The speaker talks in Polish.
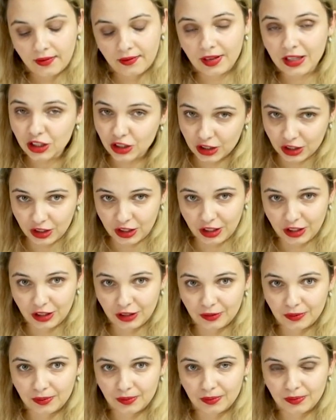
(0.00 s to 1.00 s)
Ważna
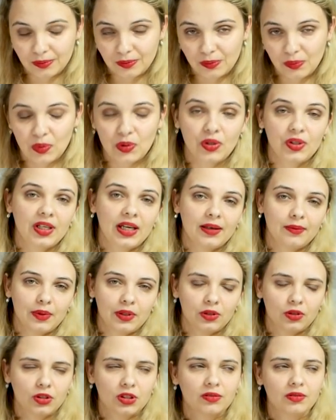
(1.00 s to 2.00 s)
rzecz, mm, bo ja
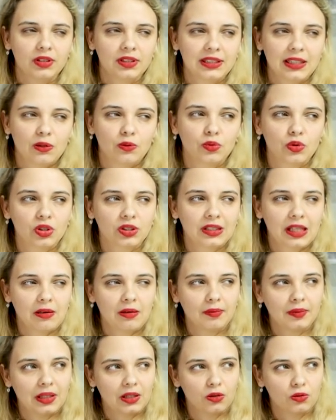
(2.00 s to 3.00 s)
będąc w liceum
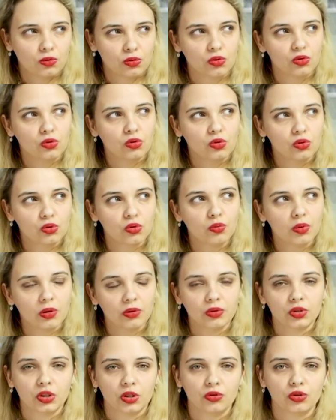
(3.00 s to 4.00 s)
dostałam taką
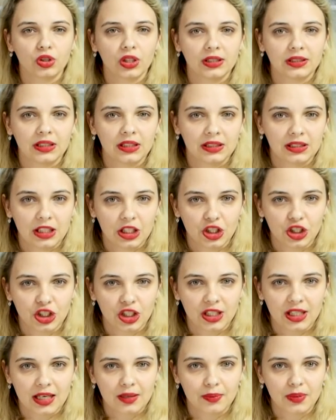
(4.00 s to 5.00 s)
grubą książkę ze
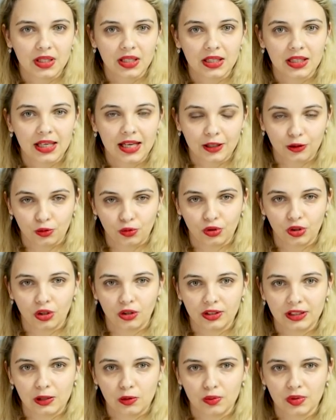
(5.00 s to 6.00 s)
streszczeniami lektur
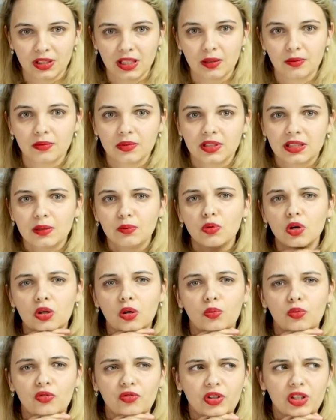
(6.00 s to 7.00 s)
do liceum. Sam, samo
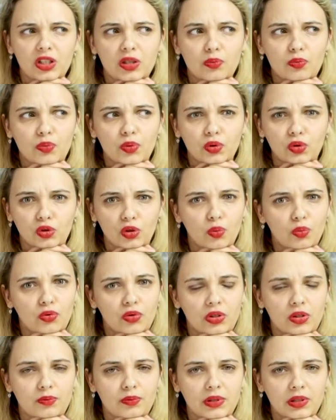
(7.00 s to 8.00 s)
omówienie potopu
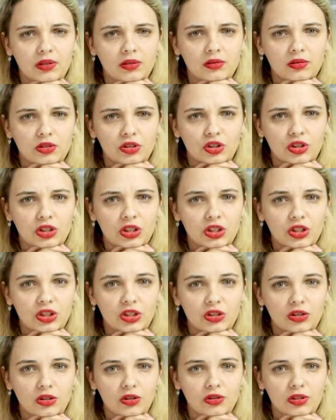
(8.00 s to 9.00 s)
chyba
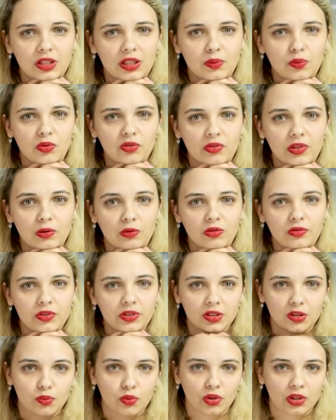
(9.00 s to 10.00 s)
30 stron zajmowało,
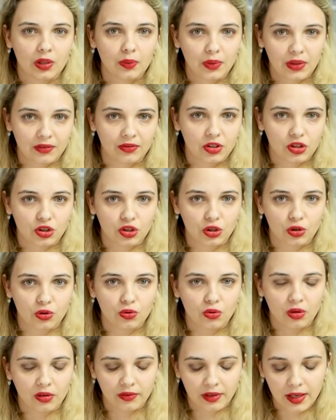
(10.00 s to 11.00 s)
więc to było naprawdę
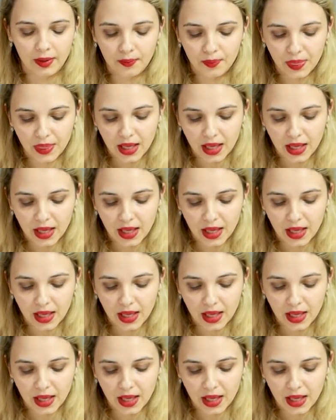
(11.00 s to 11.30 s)
szczegółowe.